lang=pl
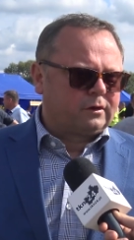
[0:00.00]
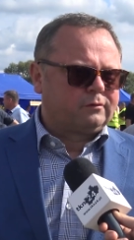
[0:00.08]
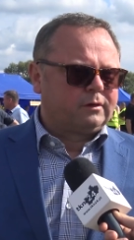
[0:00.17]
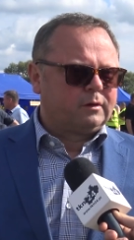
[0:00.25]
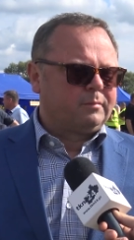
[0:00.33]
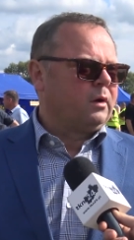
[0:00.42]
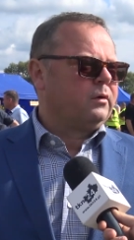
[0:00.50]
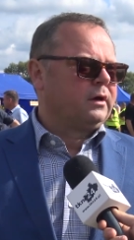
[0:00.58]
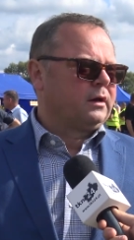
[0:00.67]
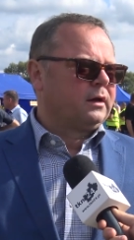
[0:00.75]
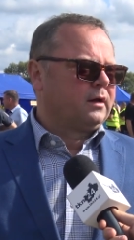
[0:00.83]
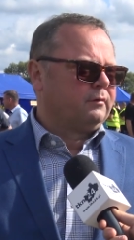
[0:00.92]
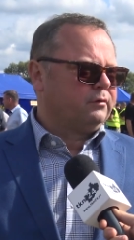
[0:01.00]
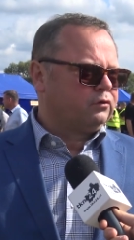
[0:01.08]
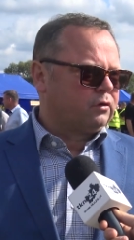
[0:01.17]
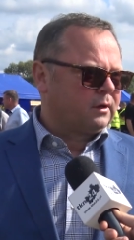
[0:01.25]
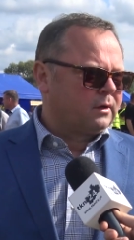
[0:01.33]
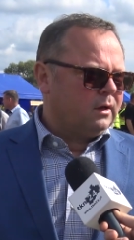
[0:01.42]
tak zwanych białych
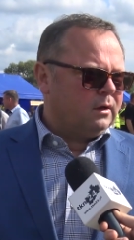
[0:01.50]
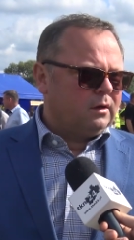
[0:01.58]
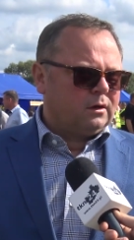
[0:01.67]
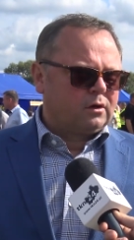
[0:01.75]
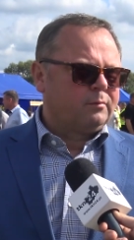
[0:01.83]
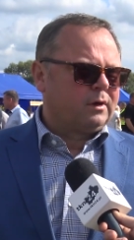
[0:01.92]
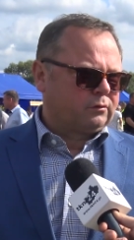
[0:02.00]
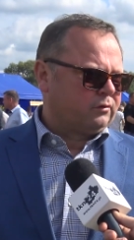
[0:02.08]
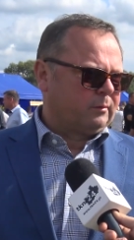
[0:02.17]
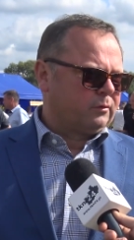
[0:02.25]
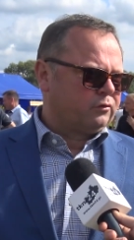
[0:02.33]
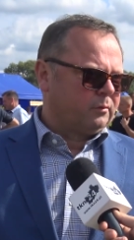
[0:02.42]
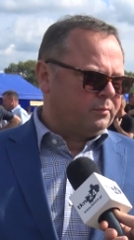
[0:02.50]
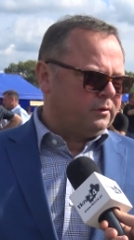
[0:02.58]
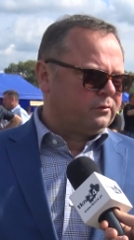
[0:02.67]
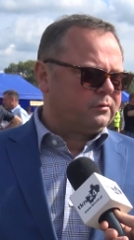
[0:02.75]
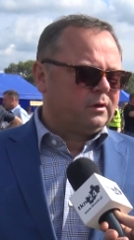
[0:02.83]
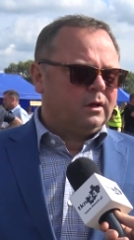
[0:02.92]
rękawiczek, robiła to samo co
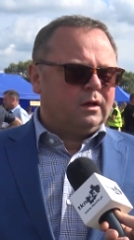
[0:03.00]
PiS.